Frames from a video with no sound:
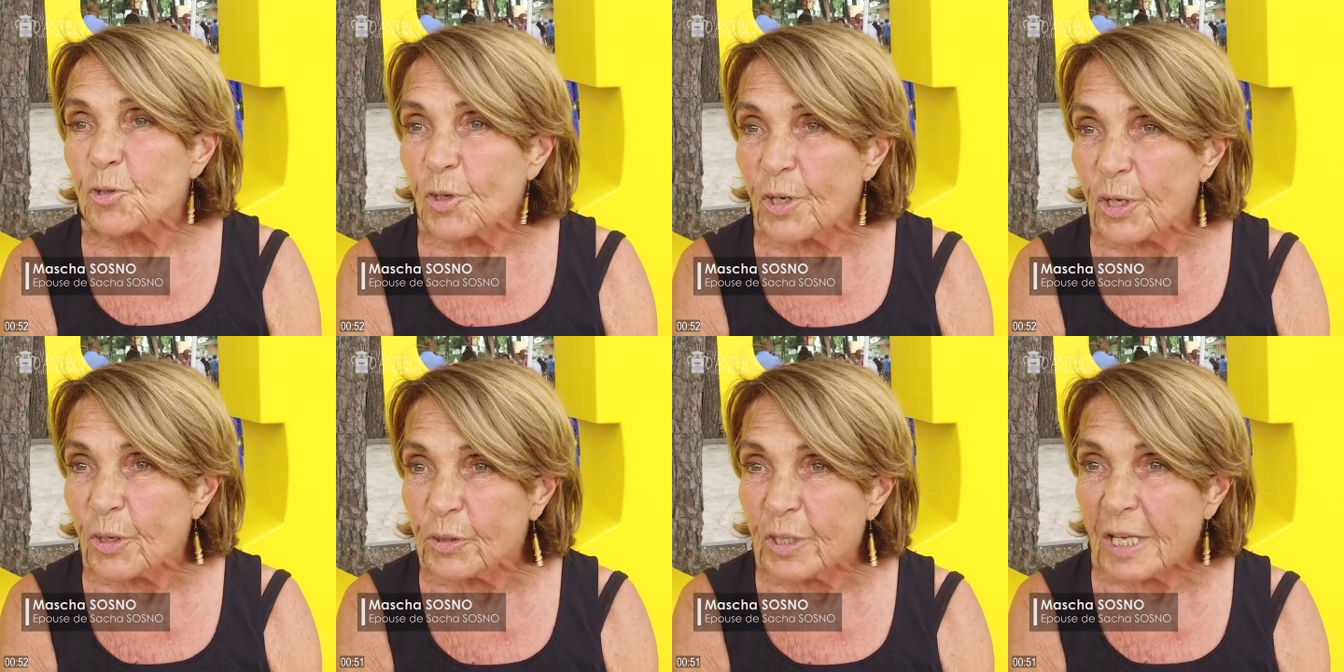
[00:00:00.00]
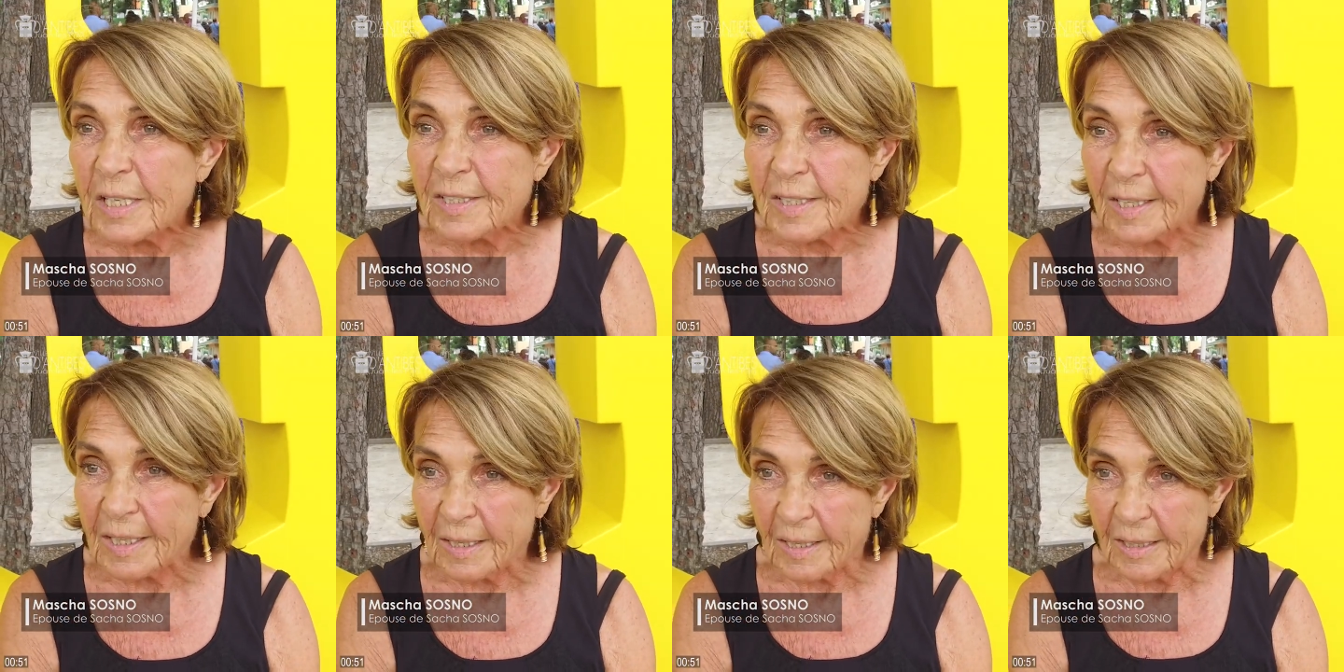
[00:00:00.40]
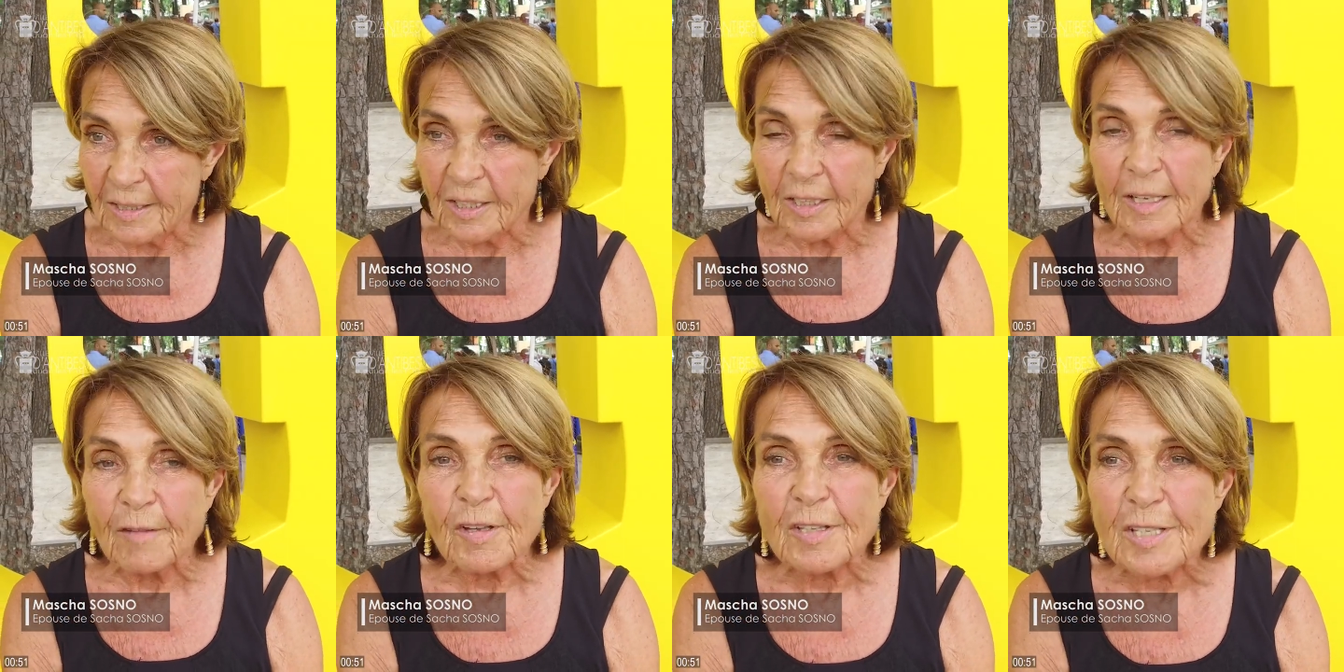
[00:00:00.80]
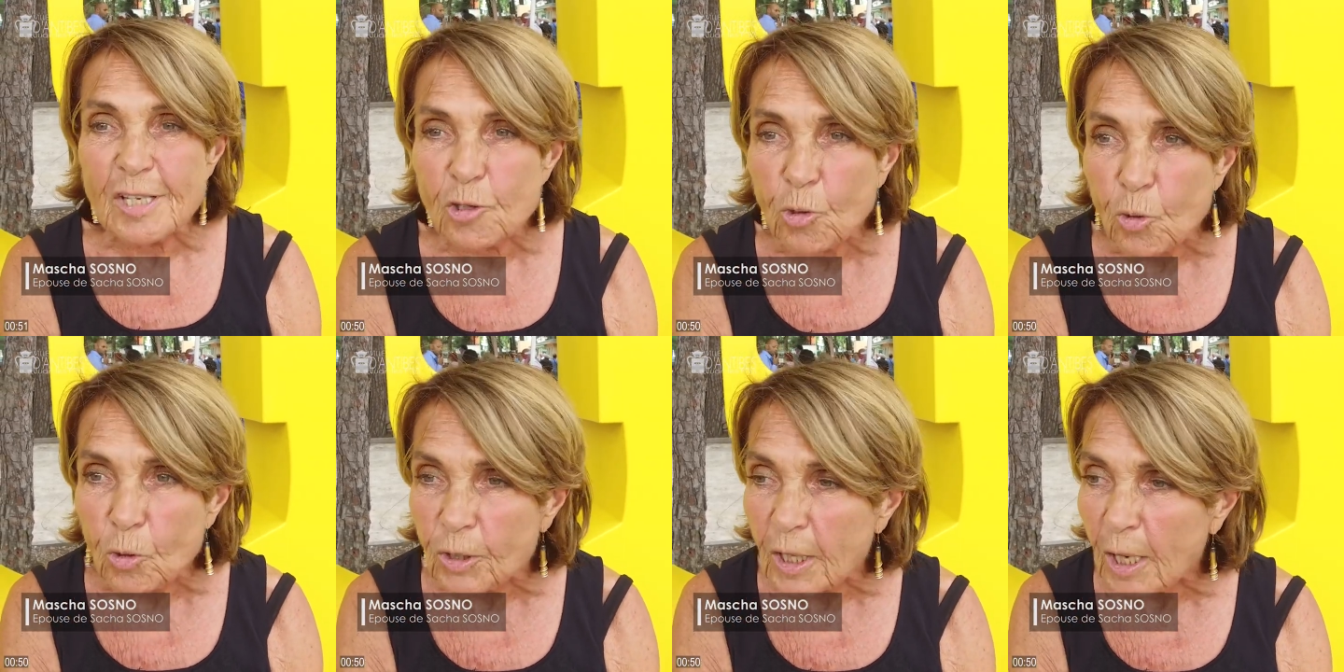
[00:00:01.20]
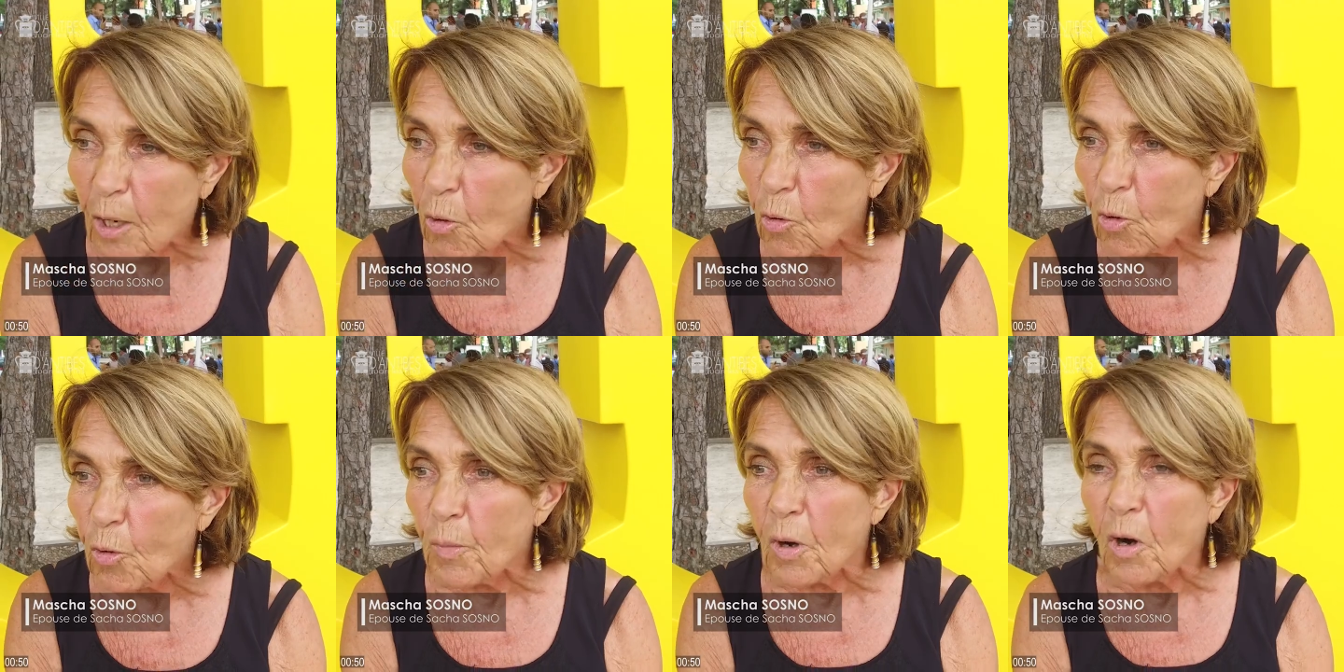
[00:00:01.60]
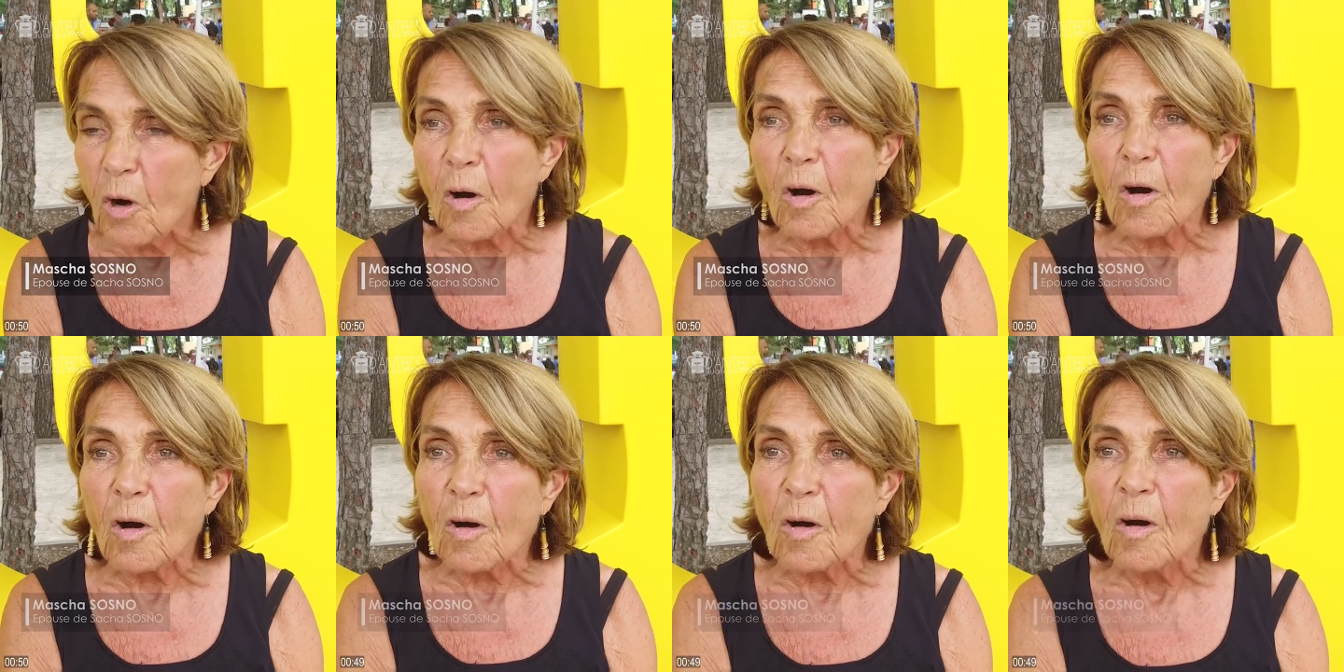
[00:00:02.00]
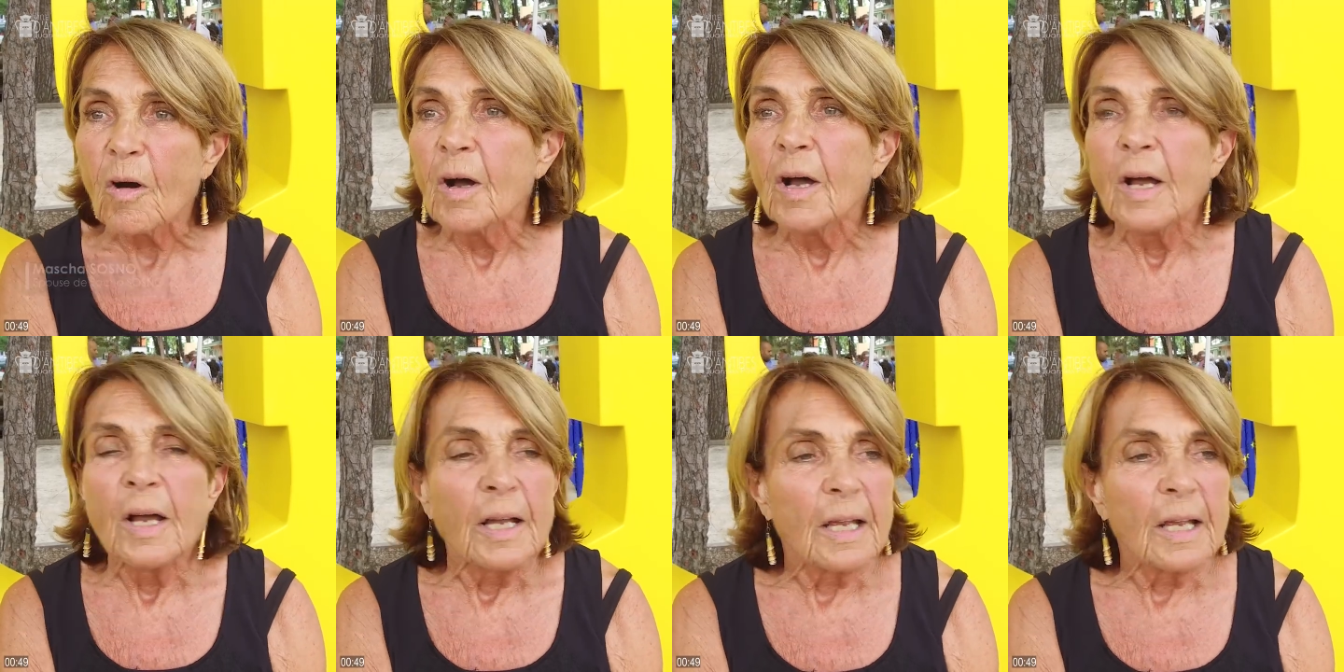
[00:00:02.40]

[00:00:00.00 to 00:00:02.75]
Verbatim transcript: Leonetti. Ils en avaient discuté longuement.